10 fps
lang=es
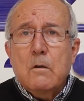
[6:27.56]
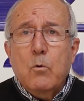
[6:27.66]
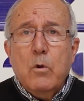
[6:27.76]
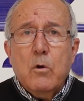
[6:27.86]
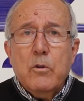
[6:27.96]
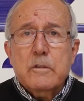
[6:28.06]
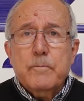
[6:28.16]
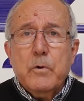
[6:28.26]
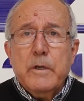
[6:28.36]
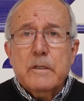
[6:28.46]
luego
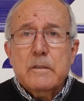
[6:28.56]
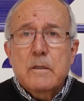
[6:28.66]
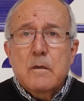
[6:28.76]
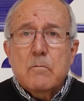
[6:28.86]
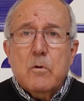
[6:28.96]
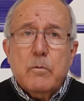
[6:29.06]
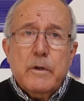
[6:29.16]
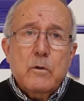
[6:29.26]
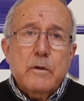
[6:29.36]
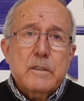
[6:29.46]
después, pues
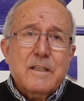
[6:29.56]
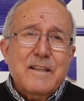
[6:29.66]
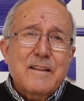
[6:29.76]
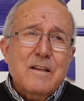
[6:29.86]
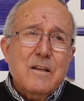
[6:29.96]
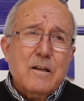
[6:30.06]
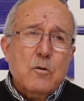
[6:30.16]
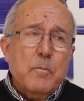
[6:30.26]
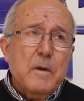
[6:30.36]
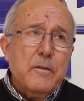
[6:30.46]
bueno, es que de la
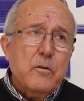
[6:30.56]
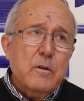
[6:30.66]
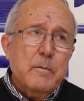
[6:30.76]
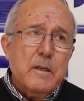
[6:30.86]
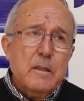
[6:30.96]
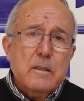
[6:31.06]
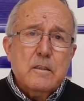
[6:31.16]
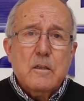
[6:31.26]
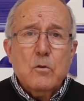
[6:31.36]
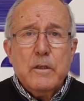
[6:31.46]
recopilación de María
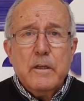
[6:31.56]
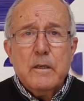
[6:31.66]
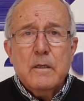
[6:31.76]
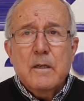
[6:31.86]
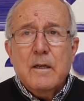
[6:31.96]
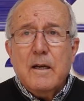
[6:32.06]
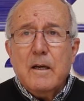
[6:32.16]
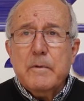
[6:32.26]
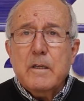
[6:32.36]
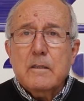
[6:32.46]
Teresa Oller
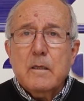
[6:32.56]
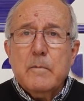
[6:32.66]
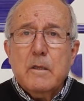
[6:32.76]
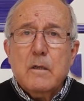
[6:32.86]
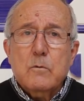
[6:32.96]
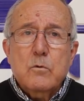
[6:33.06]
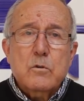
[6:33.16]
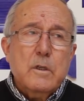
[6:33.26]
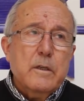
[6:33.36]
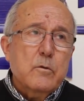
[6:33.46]
había también
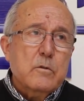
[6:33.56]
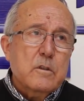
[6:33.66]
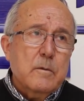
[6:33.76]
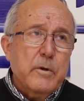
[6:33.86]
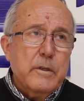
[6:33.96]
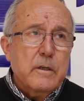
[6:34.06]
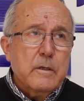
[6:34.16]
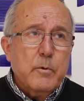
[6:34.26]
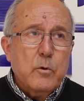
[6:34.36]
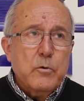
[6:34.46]
algunos cantos que se pueden
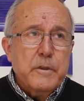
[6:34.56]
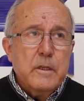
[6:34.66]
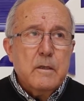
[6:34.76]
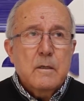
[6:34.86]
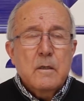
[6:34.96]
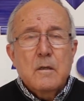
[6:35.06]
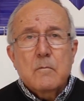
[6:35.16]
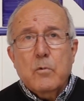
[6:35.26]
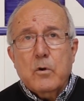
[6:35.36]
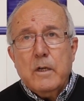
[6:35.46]
reproducir
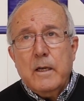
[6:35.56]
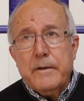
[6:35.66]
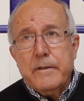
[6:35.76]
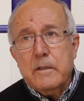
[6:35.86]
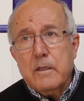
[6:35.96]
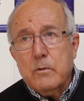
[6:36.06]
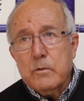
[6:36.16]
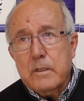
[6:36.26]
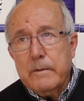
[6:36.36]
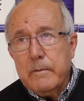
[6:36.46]
porque las cintas no
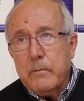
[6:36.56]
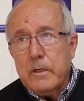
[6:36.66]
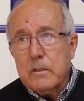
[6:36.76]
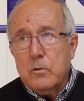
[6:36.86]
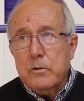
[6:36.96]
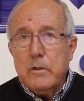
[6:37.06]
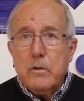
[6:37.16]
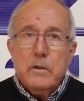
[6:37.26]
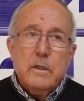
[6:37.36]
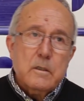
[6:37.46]
estaban en buenas
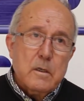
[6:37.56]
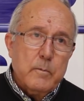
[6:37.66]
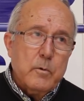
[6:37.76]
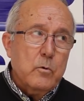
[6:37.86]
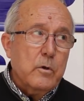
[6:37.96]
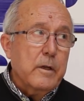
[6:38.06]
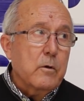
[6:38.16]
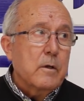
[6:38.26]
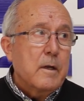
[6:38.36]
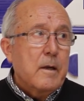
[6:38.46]
condiciones, se reprodujeron.
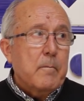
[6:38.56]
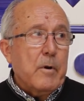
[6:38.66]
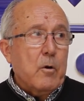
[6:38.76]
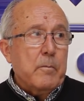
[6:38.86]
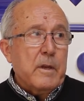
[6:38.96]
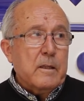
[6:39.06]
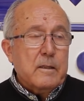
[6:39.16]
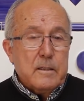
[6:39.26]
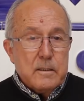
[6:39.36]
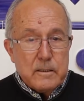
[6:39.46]
Pero
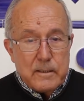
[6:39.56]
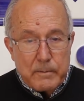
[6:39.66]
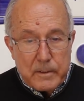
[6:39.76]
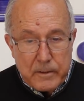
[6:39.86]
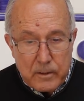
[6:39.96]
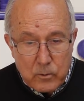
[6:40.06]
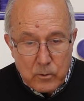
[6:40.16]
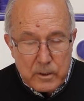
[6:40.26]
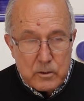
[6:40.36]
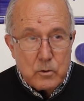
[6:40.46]
mientras estaba
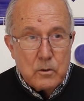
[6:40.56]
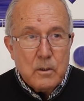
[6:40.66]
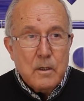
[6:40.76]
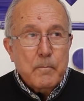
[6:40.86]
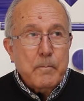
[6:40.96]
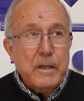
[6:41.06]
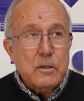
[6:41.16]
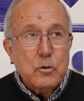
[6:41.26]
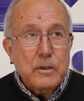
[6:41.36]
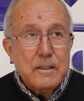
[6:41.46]
haciendo eso,
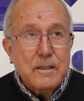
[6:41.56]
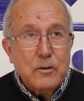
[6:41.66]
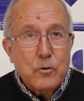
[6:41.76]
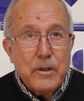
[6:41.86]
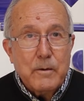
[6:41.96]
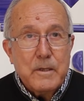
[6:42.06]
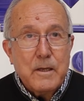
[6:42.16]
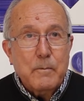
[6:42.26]
personas que todavía,